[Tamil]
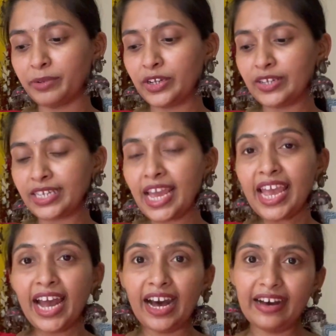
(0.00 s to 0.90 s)
Because
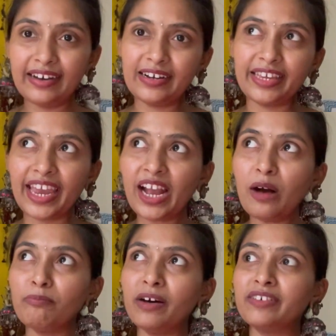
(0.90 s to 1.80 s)
uh, எங்கள்
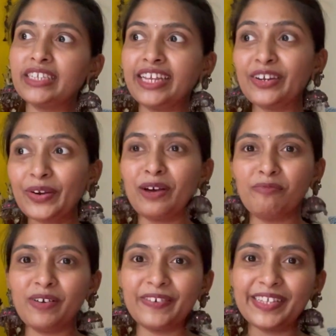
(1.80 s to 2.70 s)
அம்மா வந்து என்னோட
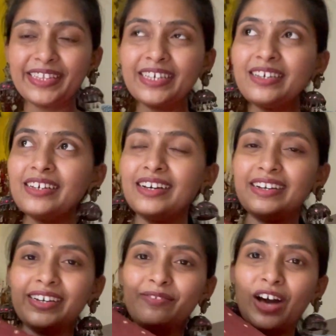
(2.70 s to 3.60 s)
அம்மா வந்து
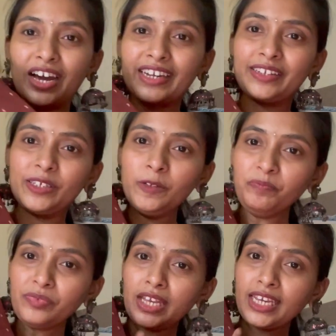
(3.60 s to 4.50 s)
uh, வாங்கினது
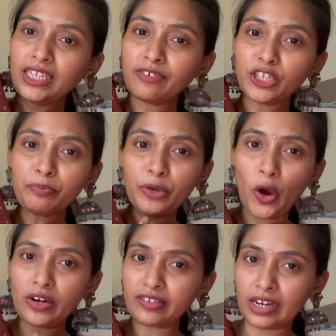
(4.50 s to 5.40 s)
இது வந்து
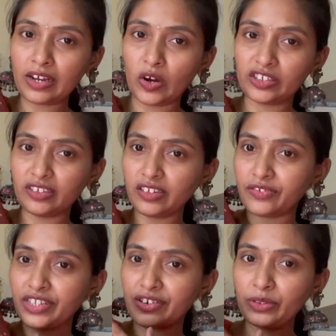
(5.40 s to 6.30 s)
பியோர் சில்க் காட்டன் இட்
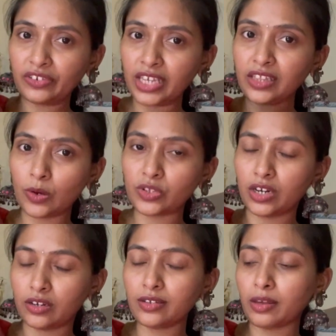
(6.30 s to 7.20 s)
வாஸ் அரௌண்ட் த்ரீ தௌசண்ட்
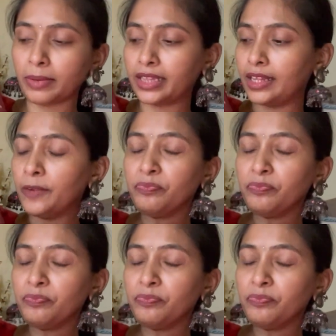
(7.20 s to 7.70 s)
அந்த சமயத்தில்